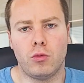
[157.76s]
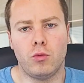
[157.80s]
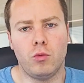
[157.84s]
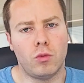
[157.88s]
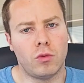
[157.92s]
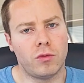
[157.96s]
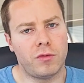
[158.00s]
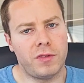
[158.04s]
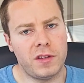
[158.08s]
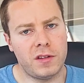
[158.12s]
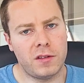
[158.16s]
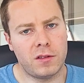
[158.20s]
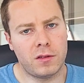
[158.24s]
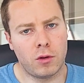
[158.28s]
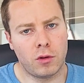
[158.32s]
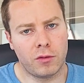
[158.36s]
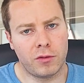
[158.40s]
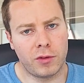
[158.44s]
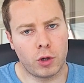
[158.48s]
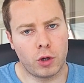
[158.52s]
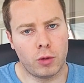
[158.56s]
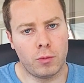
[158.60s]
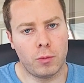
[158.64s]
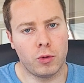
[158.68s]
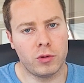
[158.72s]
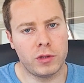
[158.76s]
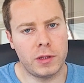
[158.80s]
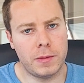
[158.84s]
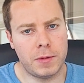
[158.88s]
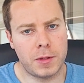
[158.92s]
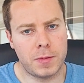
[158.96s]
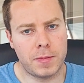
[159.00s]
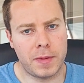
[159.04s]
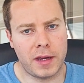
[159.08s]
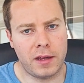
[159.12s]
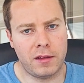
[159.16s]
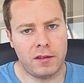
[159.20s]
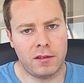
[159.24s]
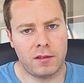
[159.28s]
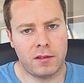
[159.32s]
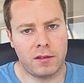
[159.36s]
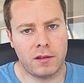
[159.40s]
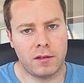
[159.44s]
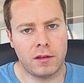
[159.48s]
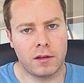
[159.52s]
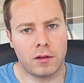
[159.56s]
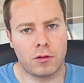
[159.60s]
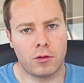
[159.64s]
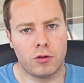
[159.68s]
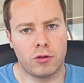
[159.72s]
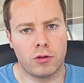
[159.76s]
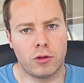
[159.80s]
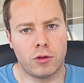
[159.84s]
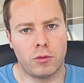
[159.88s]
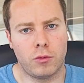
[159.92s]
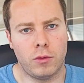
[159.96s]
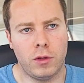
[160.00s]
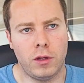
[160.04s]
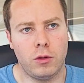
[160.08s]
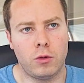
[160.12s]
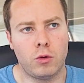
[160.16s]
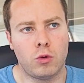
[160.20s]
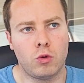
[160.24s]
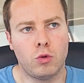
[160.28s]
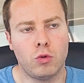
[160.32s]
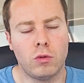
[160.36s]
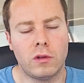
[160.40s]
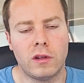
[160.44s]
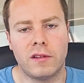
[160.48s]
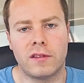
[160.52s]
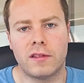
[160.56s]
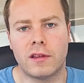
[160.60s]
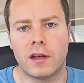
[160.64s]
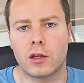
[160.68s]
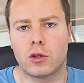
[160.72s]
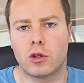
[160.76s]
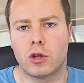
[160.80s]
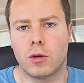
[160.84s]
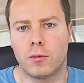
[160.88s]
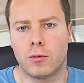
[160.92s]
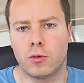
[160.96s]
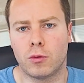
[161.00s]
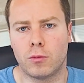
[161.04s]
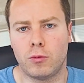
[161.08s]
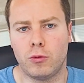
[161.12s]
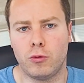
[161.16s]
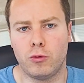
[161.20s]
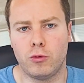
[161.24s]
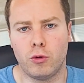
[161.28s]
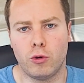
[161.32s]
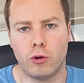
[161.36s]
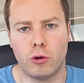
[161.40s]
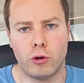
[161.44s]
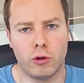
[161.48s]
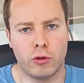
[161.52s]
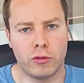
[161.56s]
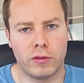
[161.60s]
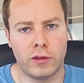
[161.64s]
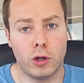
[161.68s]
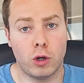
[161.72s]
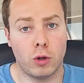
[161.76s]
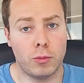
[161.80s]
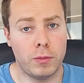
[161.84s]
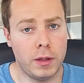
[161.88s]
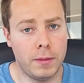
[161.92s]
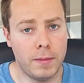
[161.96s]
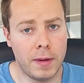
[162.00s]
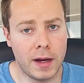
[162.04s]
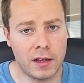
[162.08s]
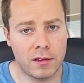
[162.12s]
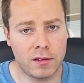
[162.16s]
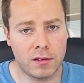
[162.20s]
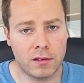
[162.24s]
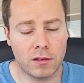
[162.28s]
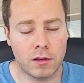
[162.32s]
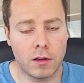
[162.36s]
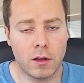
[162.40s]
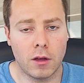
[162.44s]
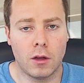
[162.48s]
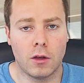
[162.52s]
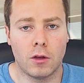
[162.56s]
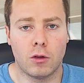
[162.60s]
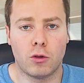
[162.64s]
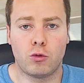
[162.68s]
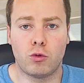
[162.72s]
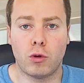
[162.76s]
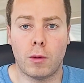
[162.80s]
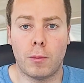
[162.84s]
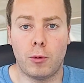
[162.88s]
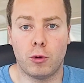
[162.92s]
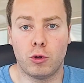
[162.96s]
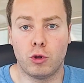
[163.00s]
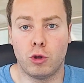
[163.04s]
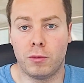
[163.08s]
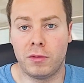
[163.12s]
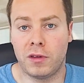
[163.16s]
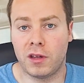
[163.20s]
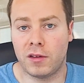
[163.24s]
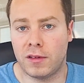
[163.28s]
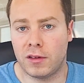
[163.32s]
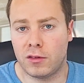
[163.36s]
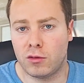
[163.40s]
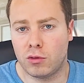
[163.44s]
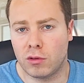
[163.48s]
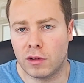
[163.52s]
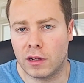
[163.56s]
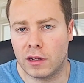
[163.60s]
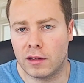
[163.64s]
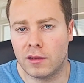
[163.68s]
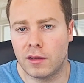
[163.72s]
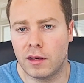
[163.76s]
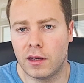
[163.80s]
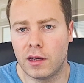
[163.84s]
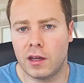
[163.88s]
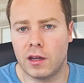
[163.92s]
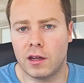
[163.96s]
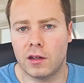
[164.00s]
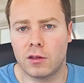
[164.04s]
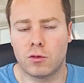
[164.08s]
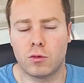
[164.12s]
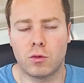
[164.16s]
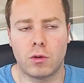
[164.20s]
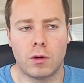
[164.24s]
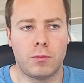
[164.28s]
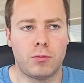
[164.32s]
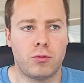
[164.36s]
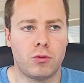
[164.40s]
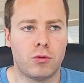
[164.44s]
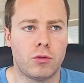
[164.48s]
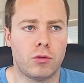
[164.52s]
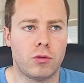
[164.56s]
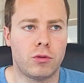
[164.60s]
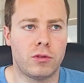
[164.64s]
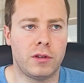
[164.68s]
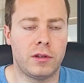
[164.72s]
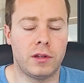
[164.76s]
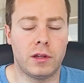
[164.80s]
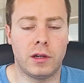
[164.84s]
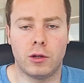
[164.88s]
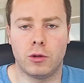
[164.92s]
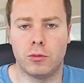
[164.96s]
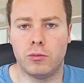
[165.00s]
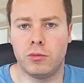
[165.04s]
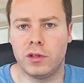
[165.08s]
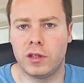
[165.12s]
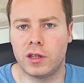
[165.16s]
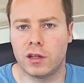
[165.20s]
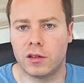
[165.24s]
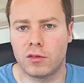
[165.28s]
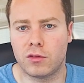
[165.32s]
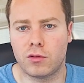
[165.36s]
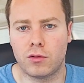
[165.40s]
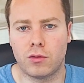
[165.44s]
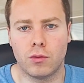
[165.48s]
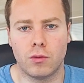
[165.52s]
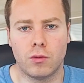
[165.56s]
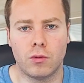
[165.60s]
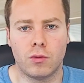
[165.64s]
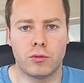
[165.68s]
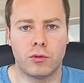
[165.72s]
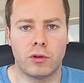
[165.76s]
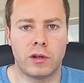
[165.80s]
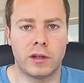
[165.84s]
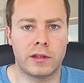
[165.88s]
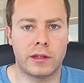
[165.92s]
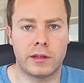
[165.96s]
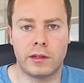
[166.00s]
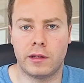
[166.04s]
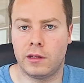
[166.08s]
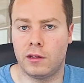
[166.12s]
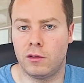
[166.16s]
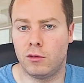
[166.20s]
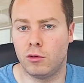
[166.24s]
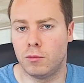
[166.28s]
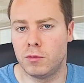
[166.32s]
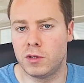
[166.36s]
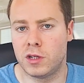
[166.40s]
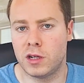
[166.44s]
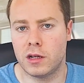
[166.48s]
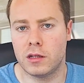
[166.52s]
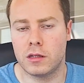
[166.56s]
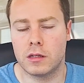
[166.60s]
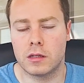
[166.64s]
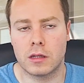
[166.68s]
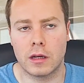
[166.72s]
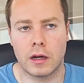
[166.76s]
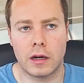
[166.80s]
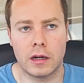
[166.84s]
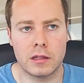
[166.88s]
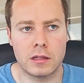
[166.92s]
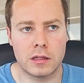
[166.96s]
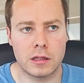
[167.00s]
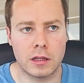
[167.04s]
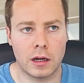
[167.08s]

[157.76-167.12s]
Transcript: nous, on vise l'environnement Deep Space, c'est-à-dire qu'aujourd'hui, toutes les startups sont plutôt orientées orbite basse, soit pour d'observation de la Terre, soit pour euh, des télécommunications, de l'Internet des objets, etc. etc.